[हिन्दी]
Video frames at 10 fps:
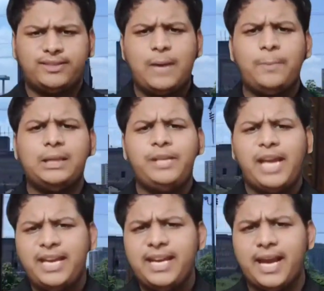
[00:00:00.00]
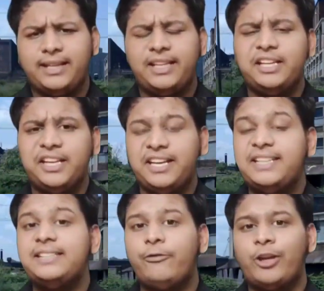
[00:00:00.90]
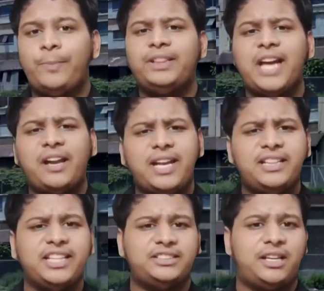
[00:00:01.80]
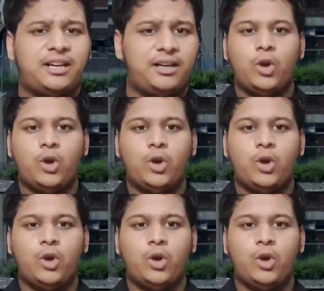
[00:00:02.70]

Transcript: तो इसका मतलब ही है कि ट्रेन की सेफ्टी पे ध्यान नहीं दिया जा